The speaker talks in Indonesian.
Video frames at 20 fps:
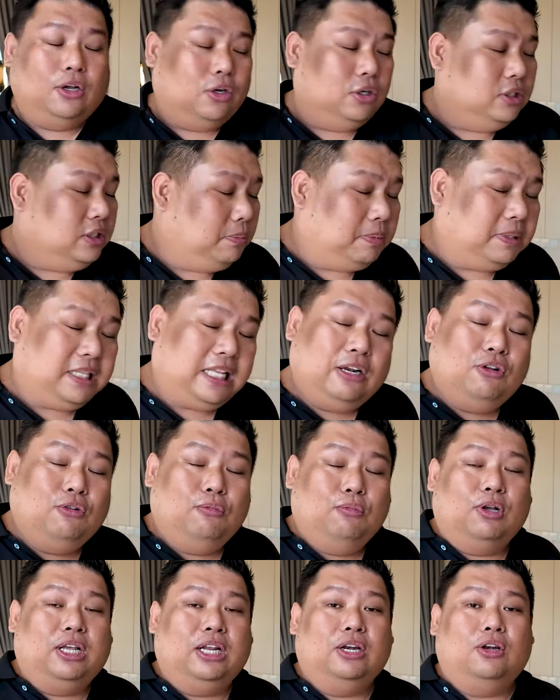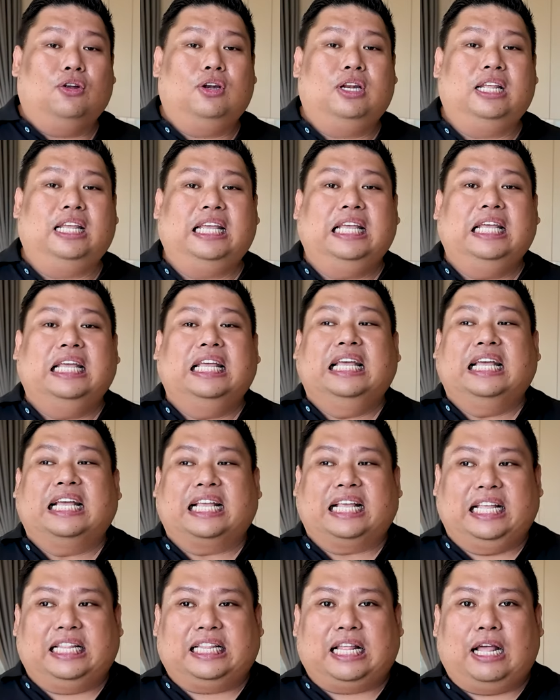Yuk cepetan hubungin Dodi,
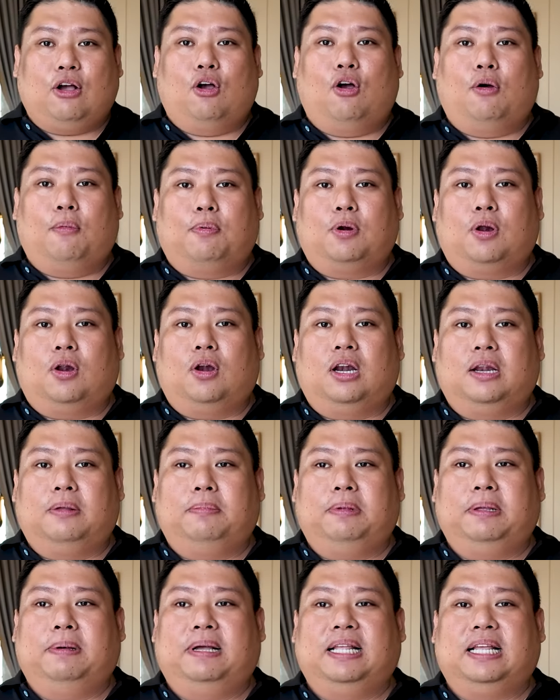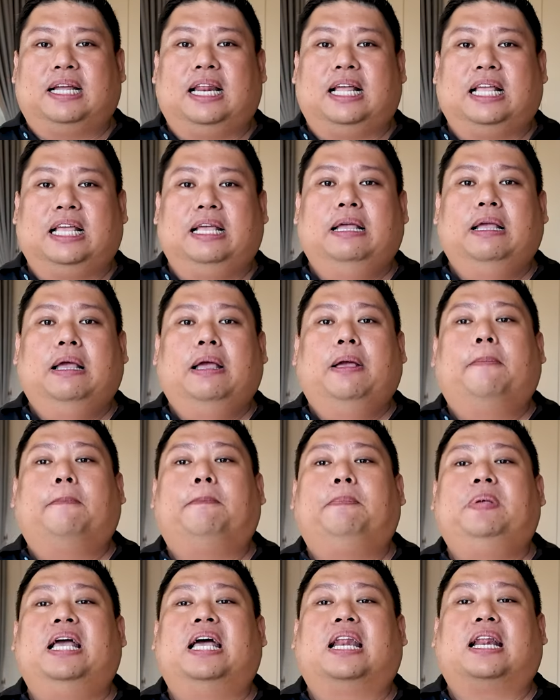kita ngobrol lebih banyak lagi
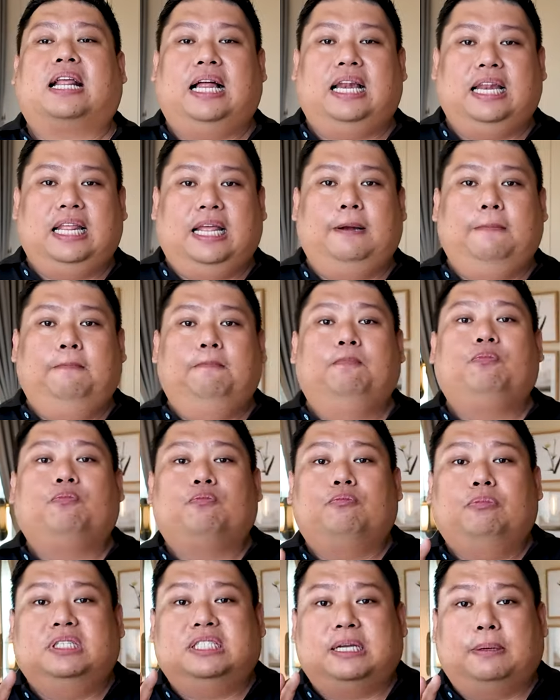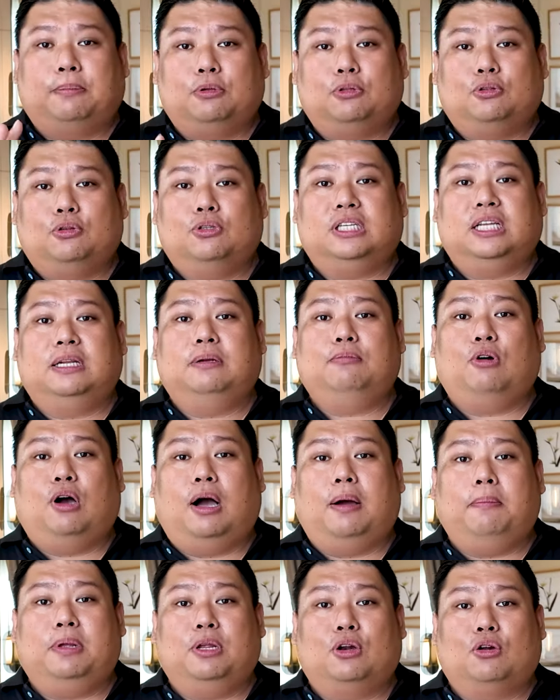biar kalian bisa putusin
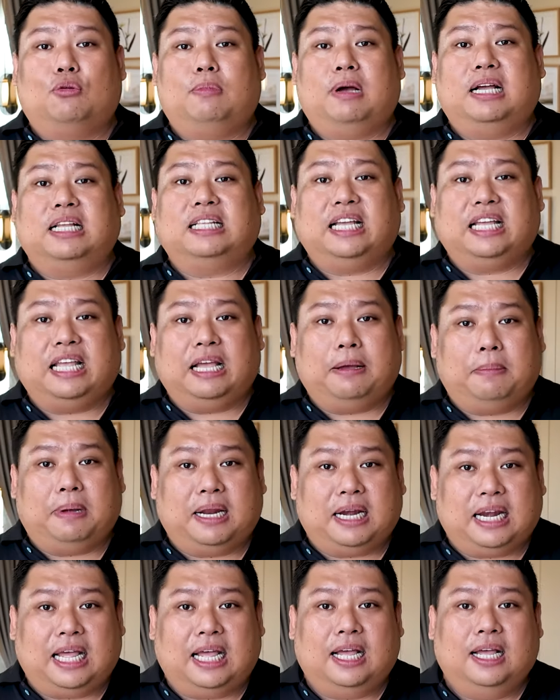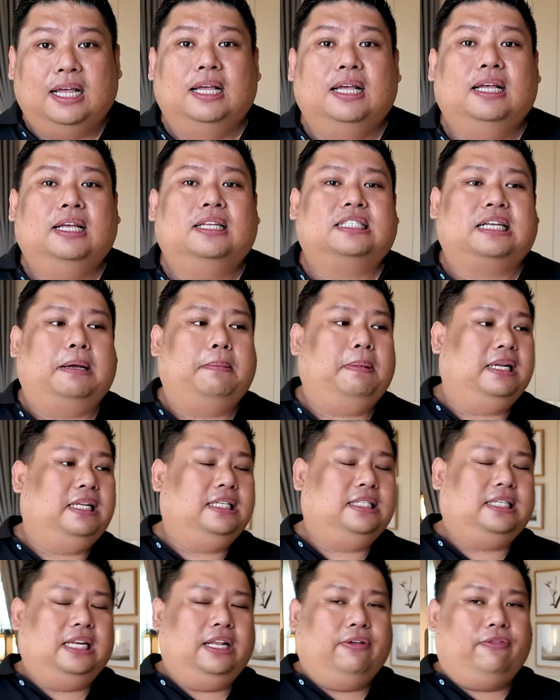mau ambil rumahnya yang mana. Sampai
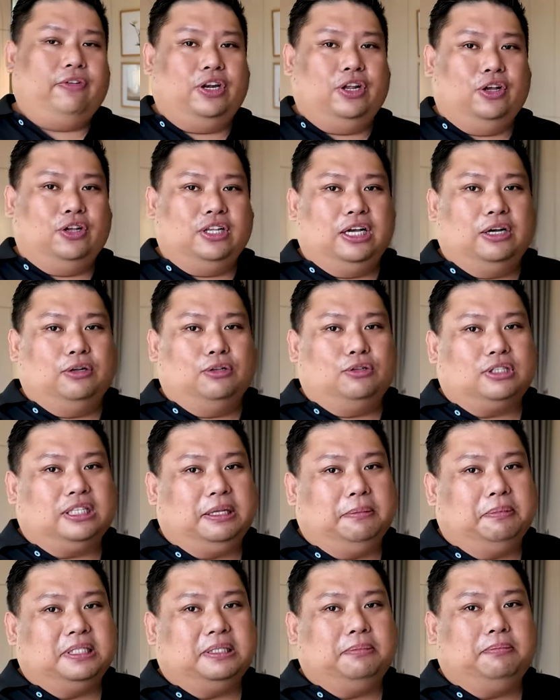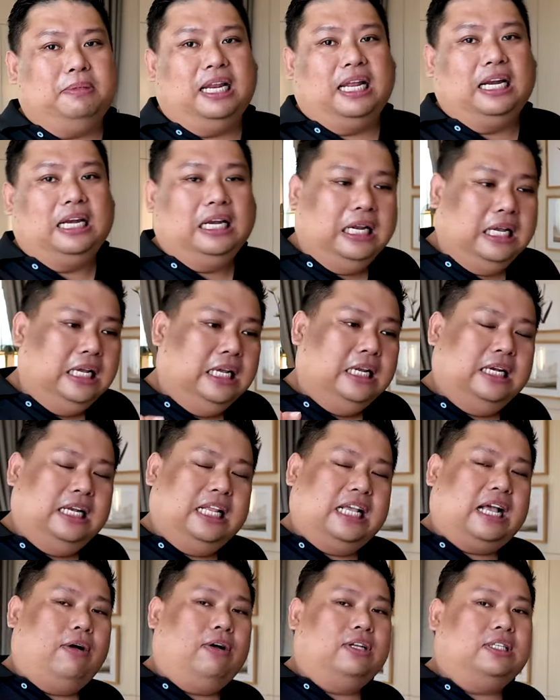di sini videonya untuk tipe 9
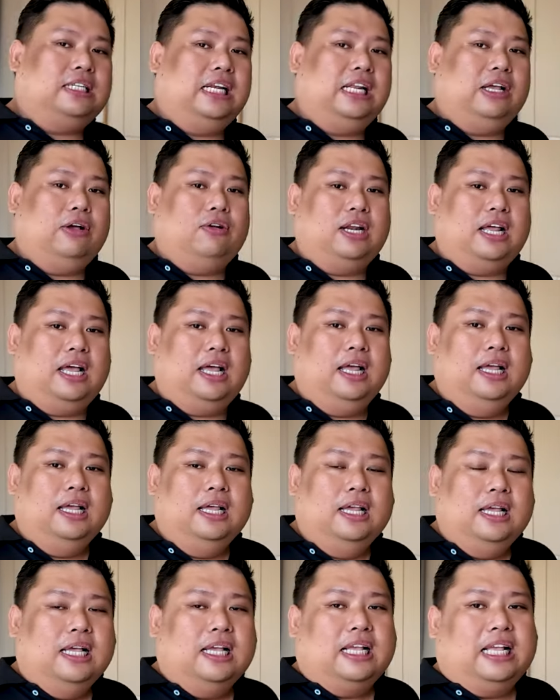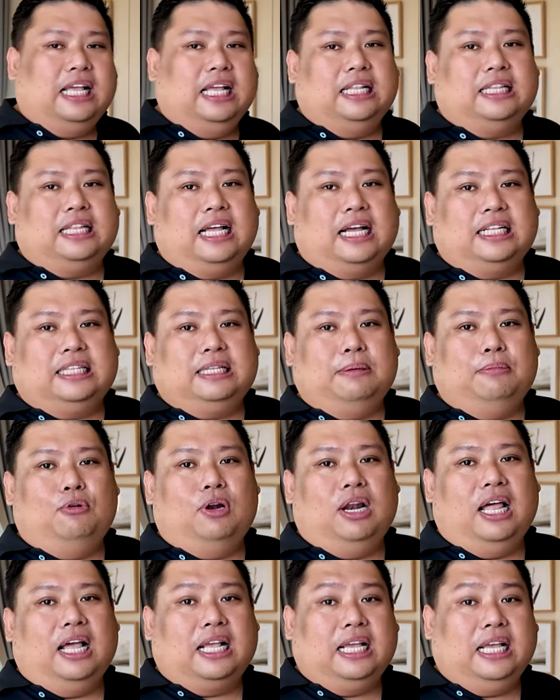di kawasan Yona. Kita
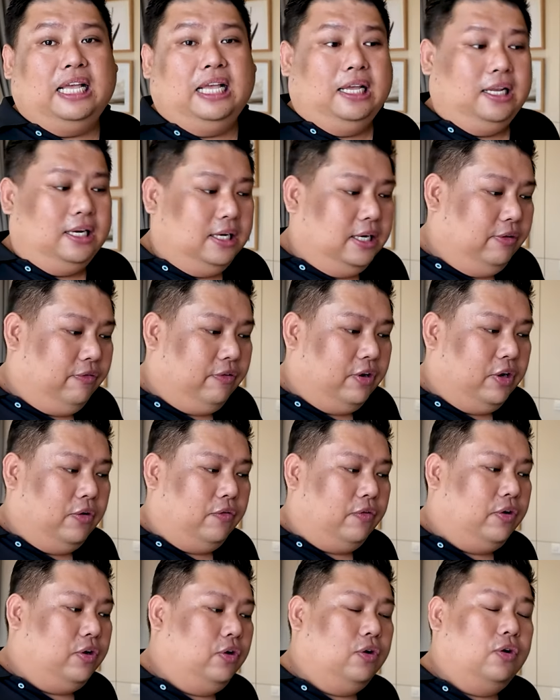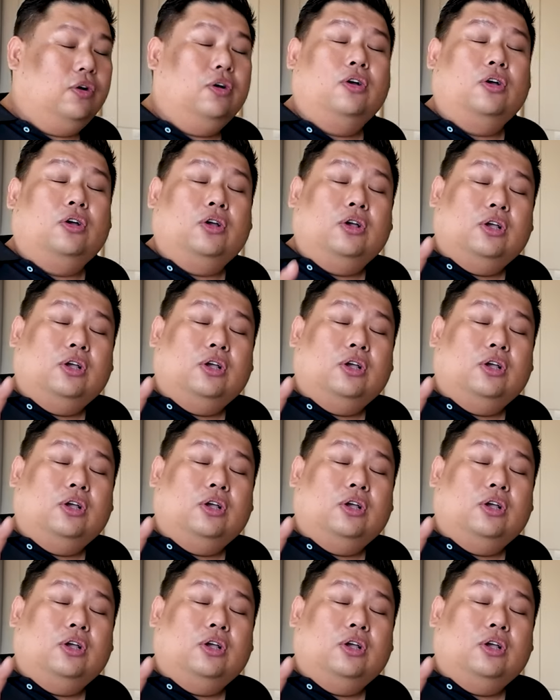ketemu lagi di video-video